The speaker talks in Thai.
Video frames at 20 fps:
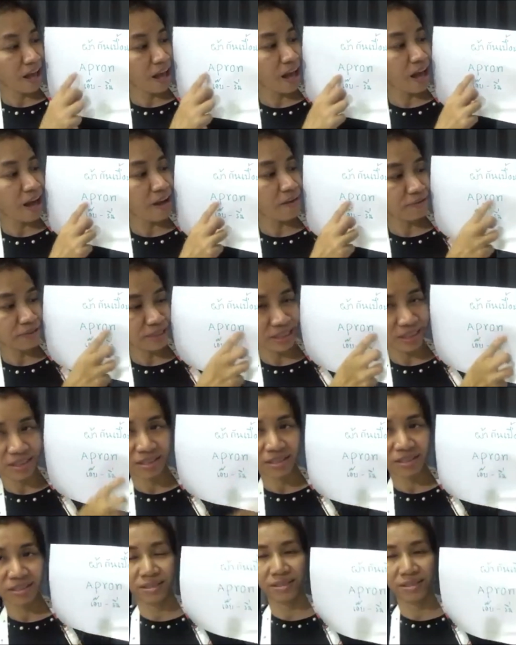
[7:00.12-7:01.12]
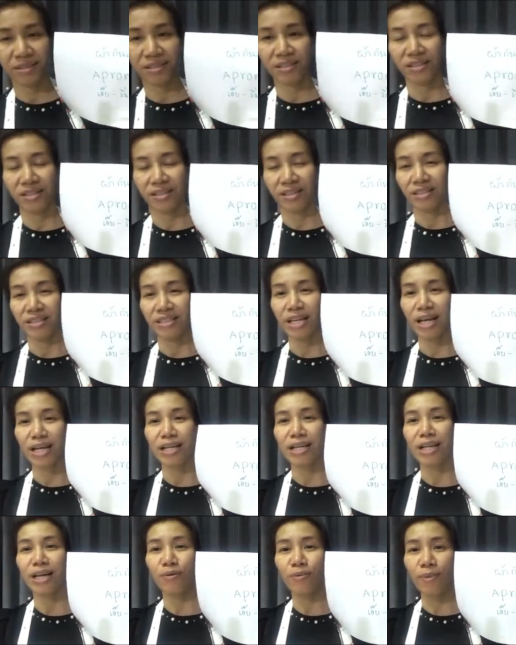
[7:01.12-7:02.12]
apronอย่า
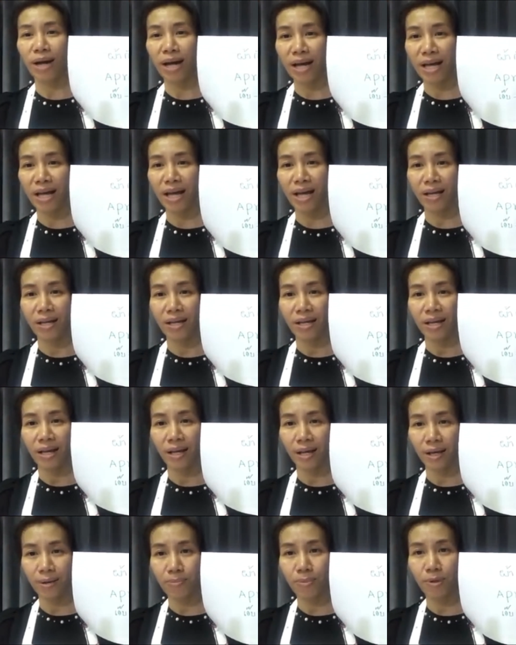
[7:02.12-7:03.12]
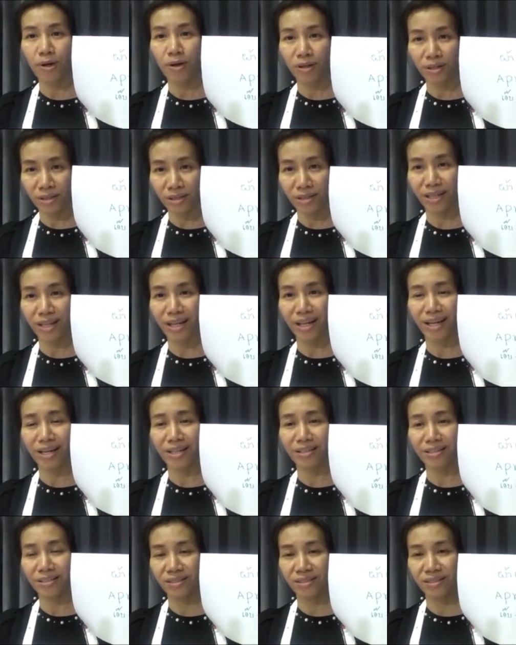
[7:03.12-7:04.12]
เรียกว่าแอปลอนนะคะ
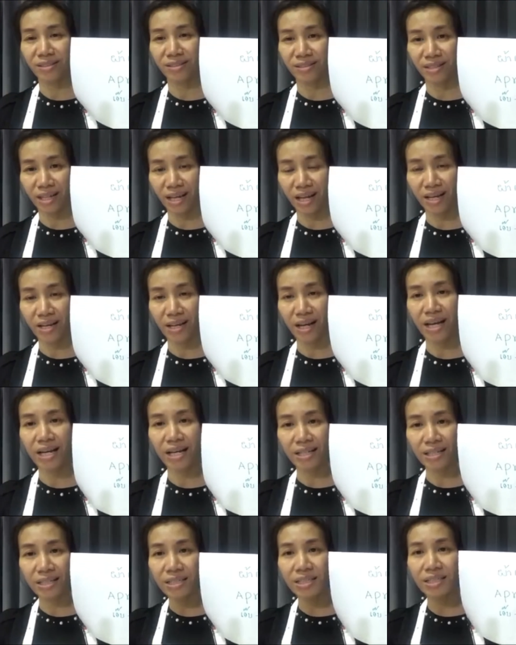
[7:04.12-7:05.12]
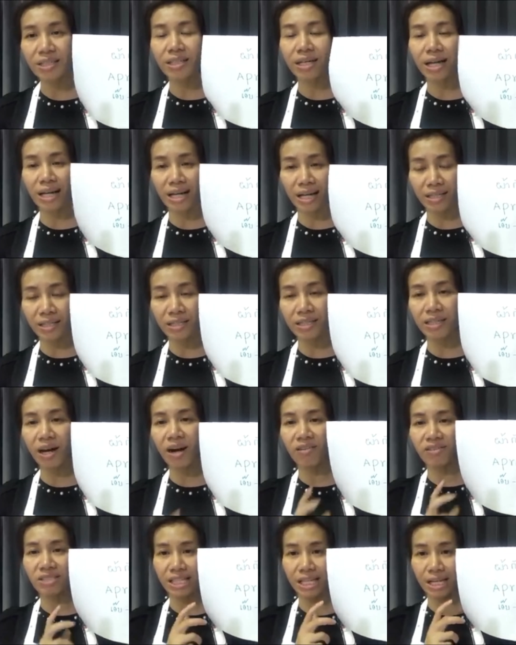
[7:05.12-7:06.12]
นะคะอันนั้นคืออันนั้นคือ
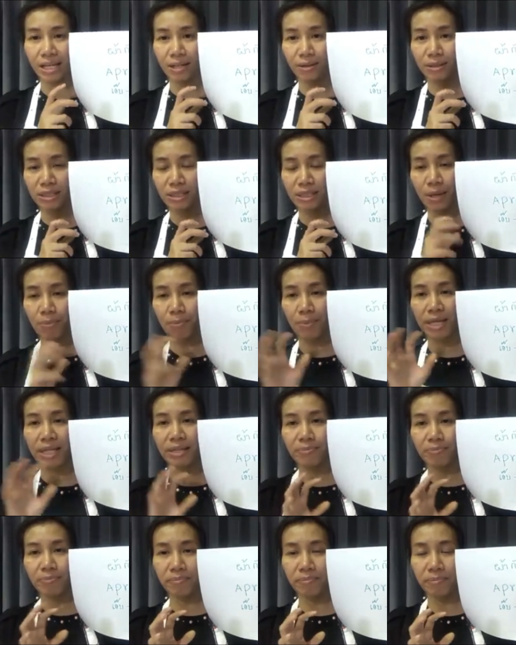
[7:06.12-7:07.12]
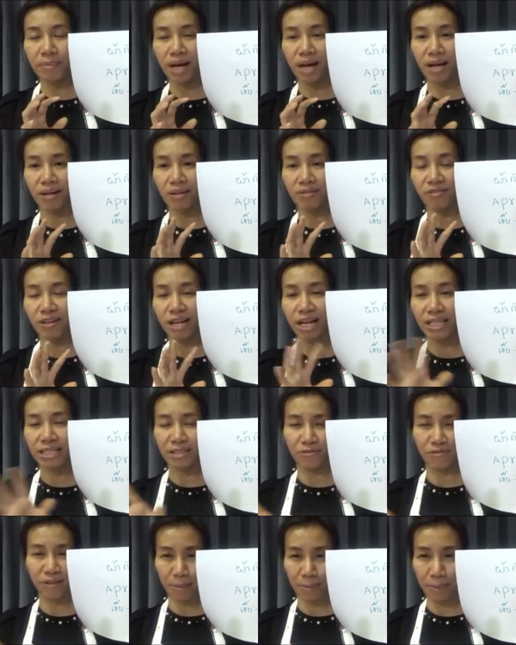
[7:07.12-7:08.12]
ออกเสียงจะไม่ฝรั่ง
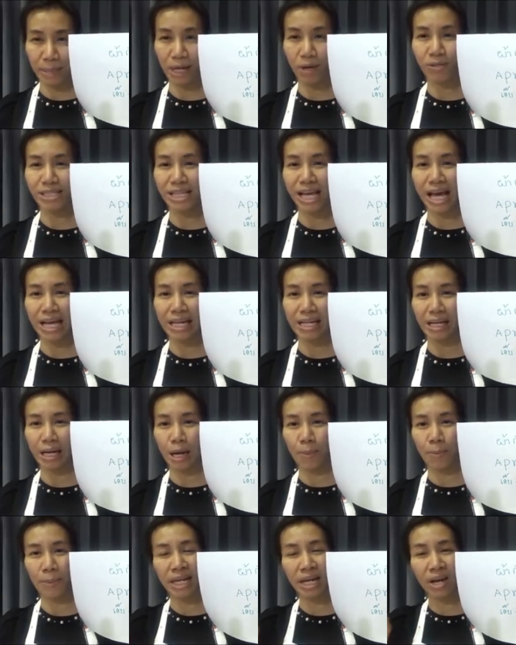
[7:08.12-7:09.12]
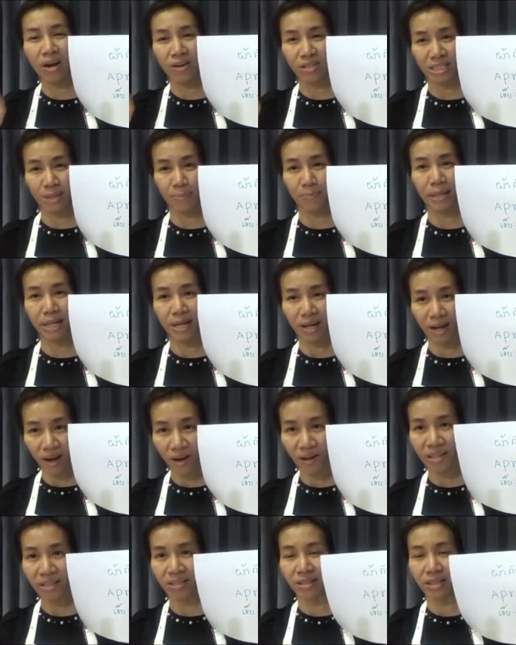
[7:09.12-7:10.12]
จะฟังไม่เข้าใจนะคะไม่ได้ออกเสียงเป็น
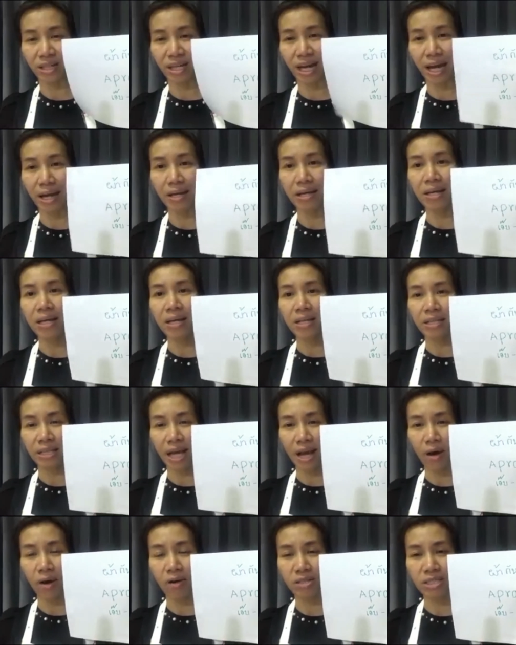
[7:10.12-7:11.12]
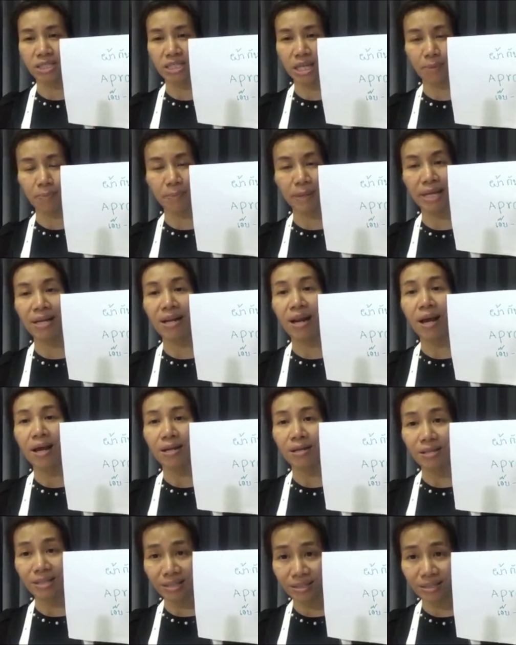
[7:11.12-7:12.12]
ล่อนนะคะแต่ออกเสียงเป็น
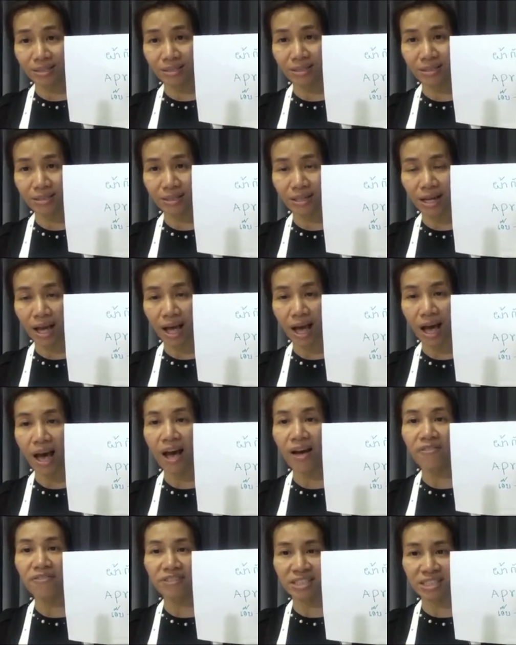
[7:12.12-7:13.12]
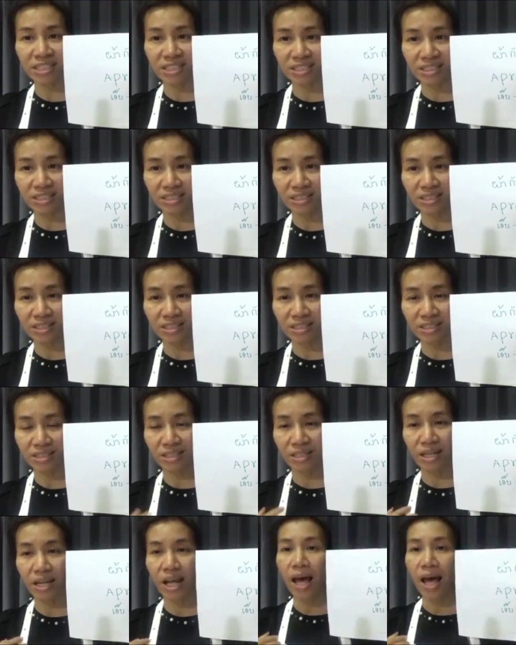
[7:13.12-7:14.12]
ลินอาฟลิน
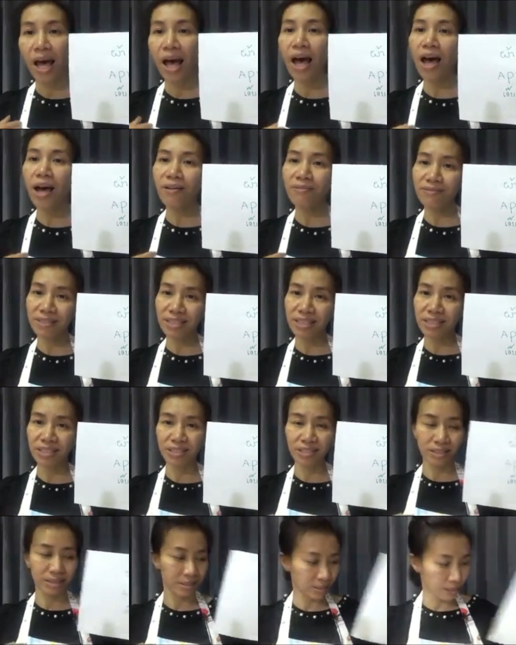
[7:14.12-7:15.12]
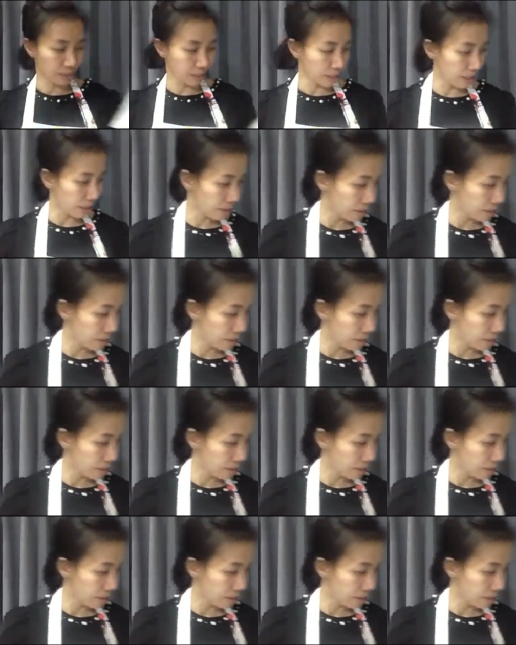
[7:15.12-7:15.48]
อาฟลินนะคะ